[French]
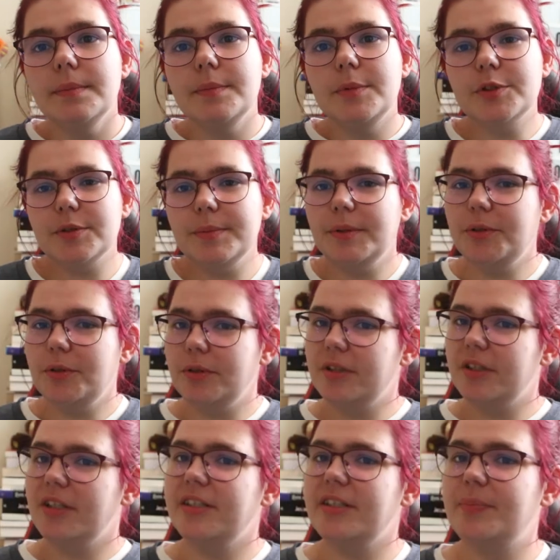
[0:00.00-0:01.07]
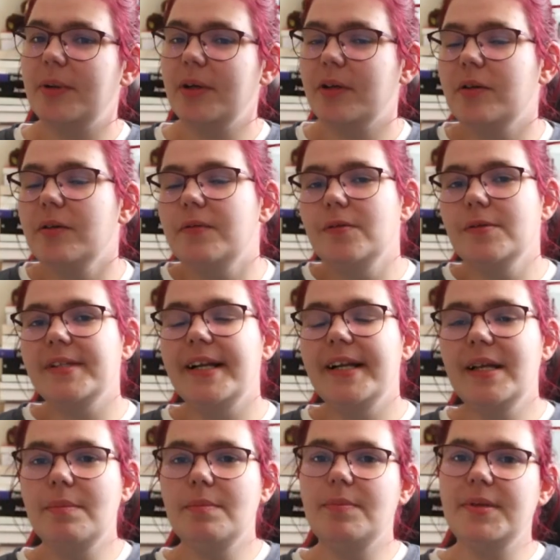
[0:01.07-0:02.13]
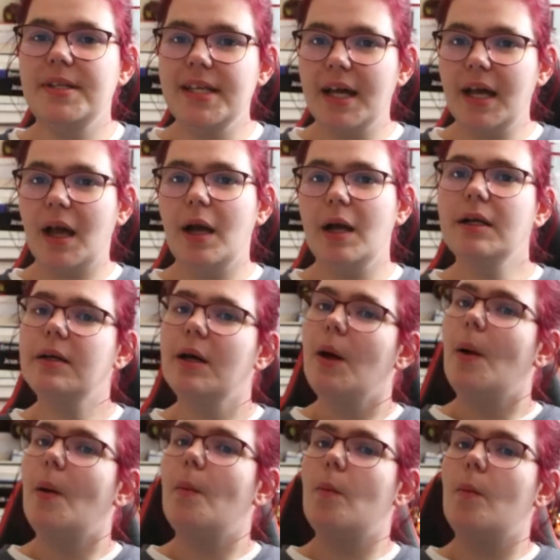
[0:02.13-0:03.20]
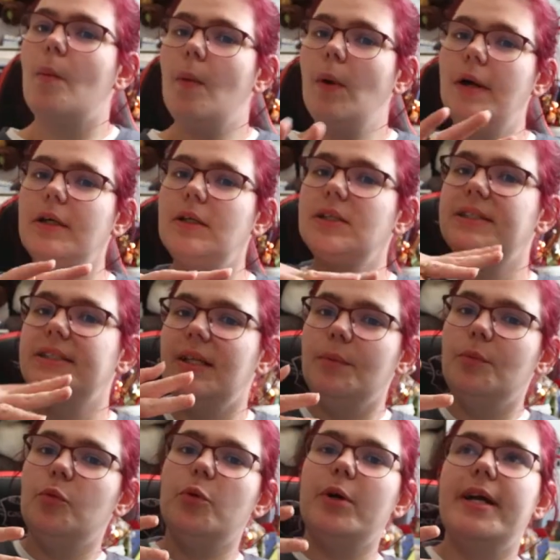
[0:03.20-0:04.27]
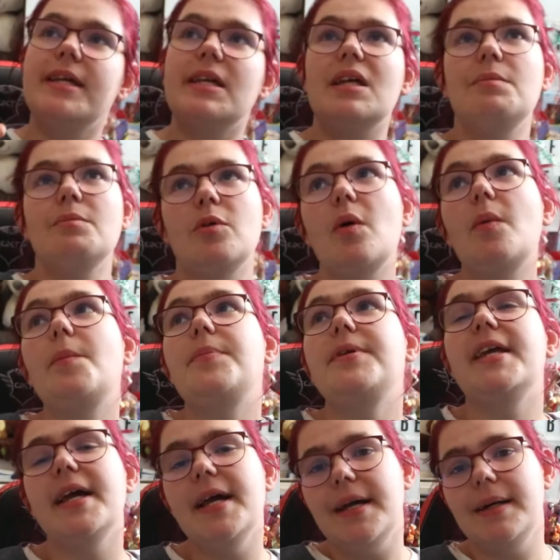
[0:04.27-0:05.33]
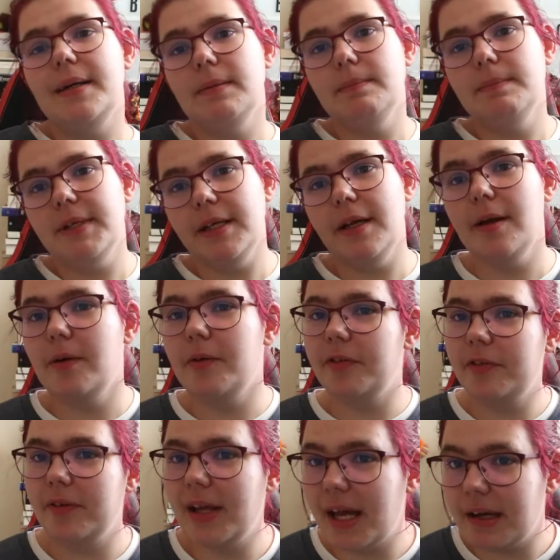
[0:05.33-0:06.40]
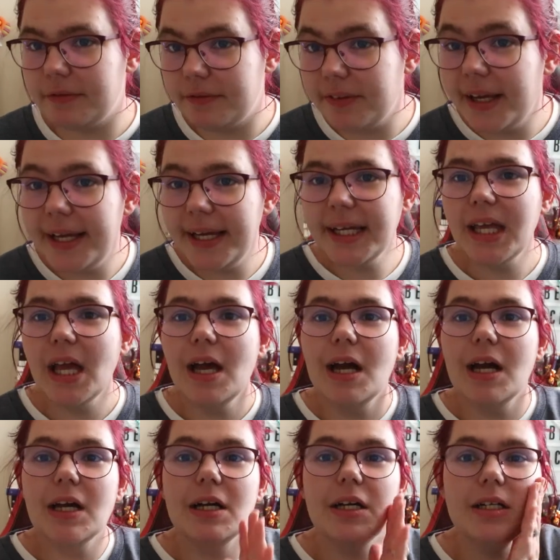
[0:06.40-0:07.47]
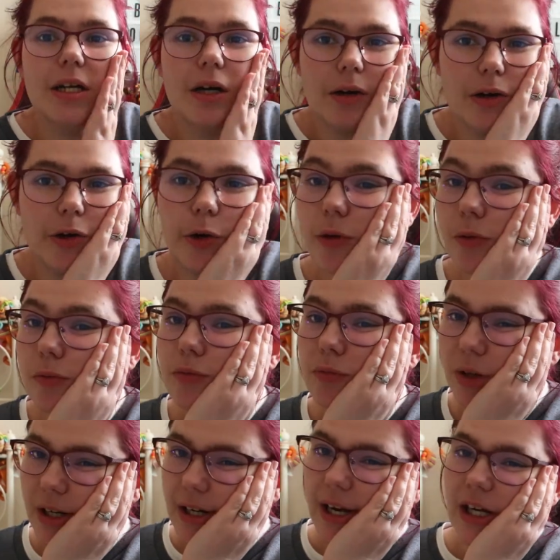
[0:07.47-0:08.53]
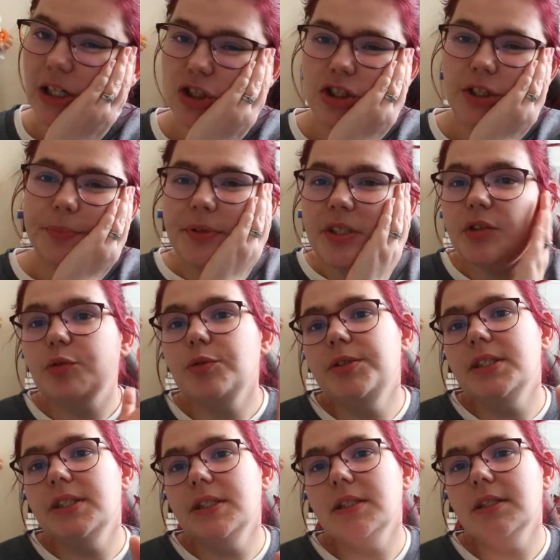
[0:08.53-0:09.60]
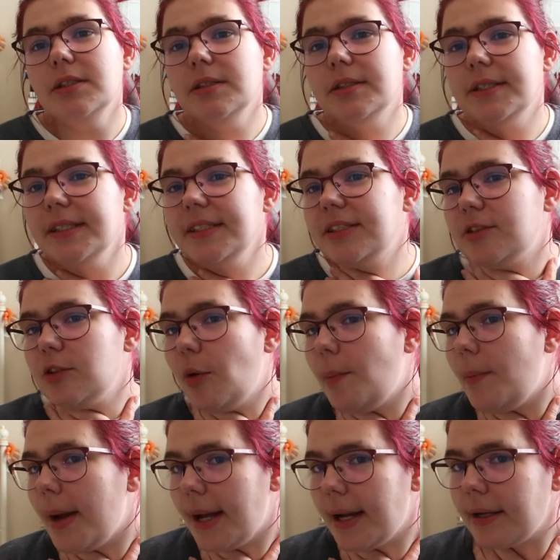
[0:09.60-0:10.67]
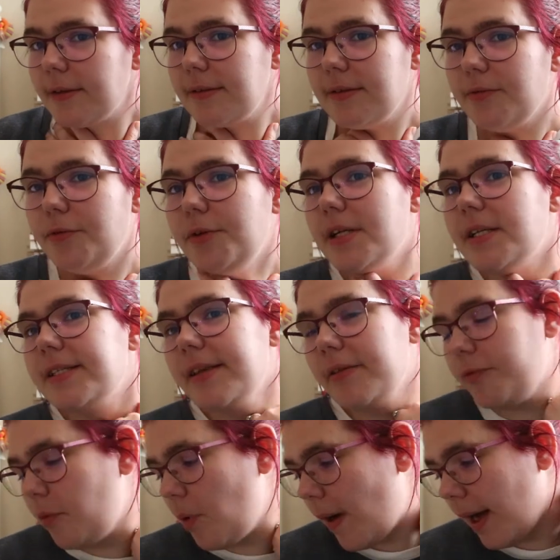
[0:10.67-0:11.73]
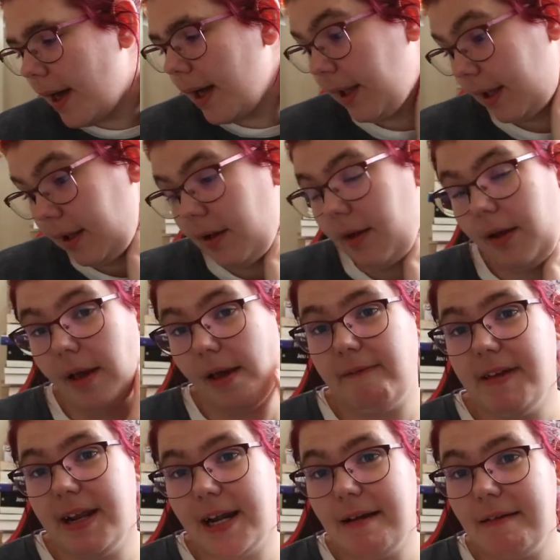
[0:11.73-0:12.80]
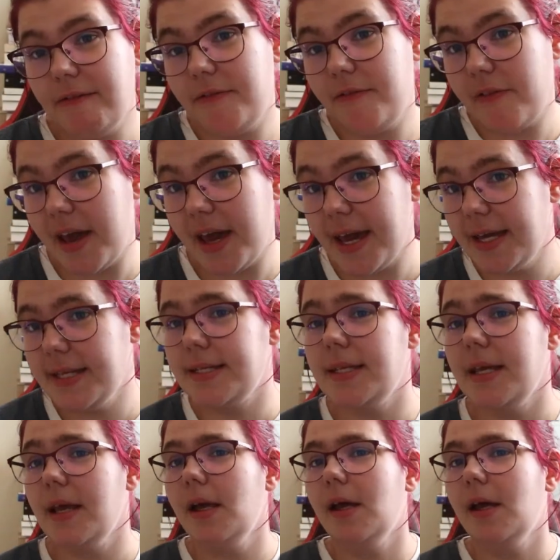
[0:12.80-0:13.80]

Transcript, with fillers: Bonjour mes j'espère que vous allez bien. Moi, c'est moyennement bien, mais on fait avec. Euh, voilà, j'ai des petits soucis d'estomac, si vous voulez le savoir, avec les fêtes.